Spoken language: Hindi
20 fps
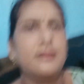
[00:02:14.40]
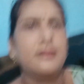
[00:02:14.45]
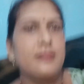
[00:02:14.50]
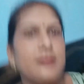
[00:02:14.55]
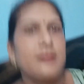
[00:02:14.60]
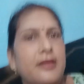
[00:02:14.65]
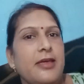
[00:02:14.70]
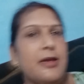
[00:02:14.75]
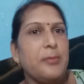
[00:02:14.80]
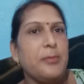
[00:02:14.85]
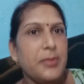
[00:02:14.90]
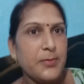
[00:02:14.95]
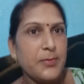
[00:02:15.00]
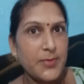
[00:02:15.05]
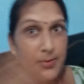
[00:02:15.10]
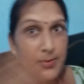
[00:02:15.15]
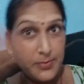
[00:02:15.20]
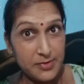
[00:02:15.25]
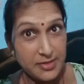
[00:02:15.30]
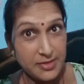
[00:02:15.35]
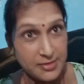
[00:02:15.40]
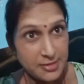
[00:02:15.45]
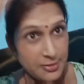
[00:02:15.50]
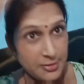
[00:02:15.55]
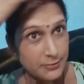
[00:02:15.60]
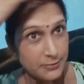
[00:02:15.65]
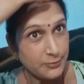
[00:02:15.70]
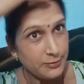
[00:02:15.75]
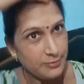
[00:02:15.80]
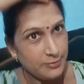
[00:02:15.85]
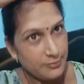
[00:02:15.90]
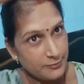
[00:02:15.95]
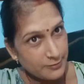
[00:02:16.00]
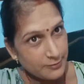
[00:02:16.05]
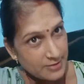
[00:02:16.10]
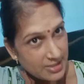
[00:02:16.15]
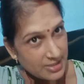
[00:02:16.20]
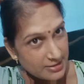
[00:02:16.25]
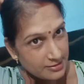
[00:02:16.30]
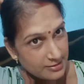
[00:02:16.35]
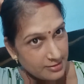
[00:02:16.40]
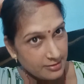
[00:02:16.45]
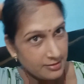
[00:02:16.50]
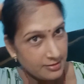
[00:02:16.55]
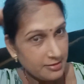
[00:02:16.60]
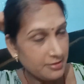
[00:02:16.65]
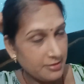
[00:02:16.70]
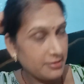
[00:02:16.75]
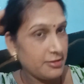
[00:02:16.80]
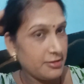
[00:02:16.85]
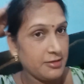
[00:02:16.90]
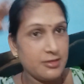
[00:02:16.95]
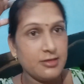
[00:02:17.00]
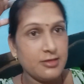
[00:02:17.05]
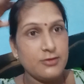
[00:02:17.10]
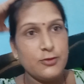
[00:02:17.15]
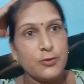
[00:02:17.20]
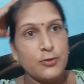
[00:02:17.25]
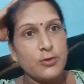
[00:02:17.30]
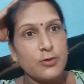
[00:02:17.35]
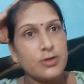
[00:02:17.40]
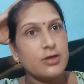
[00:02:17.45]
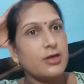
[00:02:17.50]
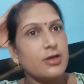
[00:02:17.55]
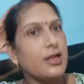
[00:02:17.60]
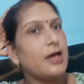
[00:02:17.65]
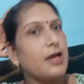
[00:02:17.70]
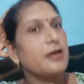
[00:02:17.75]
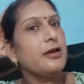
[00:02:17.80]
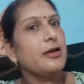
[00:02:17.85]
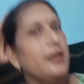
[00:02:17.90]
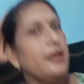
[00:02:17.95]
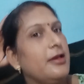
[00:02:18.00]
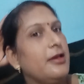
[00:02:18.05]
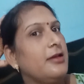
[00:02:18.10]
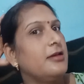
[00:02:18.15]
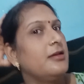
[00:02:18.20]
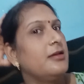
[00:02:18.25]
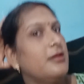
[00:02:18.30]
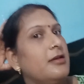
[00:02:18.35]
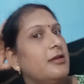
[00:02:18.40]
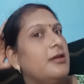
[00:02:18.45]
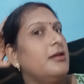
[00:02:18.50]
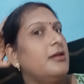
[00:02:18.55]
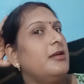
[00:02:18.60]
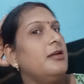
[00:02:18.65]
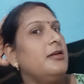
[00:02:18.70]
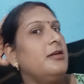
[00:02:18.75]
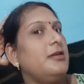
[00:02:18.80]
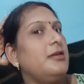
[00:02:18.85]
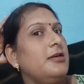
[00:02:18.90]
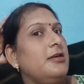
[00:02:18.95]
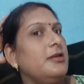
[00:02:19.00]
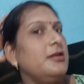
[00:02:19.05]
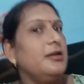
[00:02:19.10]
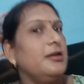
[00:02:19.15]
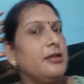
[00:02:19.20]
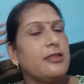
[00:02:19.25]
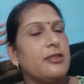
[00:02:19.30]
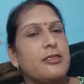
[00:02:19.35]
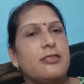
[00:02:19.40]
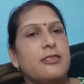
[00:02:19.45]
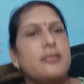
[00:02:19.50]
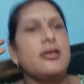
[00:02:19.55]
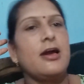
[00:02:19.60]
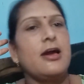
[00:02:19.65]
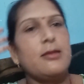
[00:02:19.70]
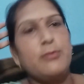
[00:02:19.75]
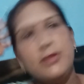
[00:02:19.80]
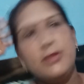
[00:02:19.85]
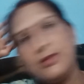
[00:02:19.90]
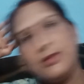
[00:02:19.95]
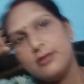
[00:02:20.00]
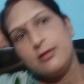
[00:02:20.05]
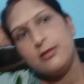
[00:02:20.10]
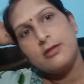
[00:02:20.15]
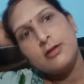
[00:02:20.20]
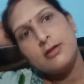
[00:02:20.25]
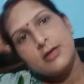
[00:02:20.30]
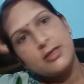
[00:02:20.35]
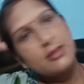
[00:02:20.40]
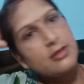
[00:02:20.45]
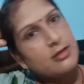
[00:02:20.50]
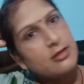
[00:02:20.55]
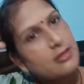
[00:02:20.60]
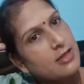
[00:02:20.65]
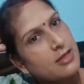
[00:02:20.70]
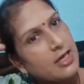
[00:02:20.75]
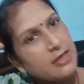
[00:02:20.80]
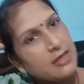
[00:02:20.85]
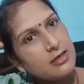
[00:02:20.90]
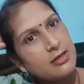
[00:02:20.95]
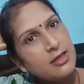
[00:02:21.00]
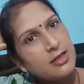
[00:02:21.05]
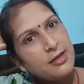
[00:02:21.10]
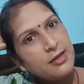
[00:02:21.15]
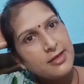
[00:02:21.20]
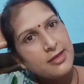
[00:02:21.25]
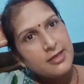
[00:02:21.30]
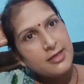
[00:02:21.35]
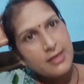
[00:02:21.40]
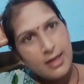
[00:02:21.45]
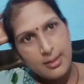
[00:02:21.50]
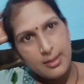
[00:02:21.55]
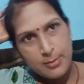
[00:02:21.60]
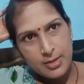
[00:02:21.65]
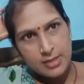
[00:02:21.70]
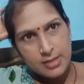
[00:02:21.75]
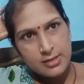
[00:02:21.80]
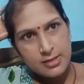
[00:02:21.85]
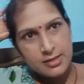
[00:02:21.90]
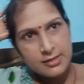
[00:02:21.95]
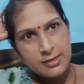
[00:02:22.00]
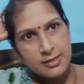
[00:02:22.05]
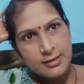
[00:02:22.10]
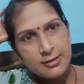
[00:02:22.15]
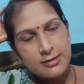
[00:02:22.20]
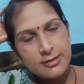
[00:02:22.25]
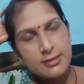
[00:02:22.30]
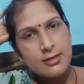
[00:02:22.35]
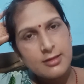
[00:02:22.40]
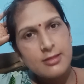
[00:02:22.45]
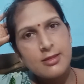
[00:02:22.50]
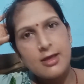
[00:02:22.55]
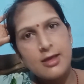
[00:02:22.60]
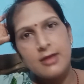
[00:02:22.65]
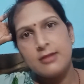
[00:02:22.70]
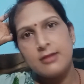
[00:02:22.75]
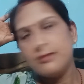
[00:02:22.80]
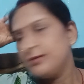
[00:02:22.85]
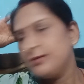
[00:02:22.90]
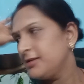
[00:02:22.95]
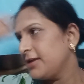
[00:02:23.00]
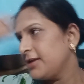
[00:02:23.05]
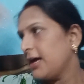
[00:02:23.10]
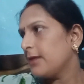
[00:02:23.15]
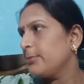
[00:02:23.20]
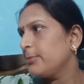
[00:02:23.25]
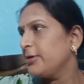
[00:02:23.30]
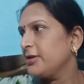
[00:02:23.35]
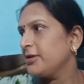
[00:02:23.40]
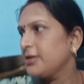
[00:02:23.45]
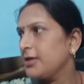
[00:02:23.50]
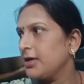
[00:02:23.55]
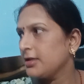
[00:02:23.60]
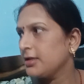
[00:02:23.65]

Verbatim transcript: तो यहाँ पे मैं बैठी हुई हूँ कार्तिक रीति के छोड़ कर आ गए हैं चार बजे करते साढ़े तीन के टाइम है करते करते चार बज गया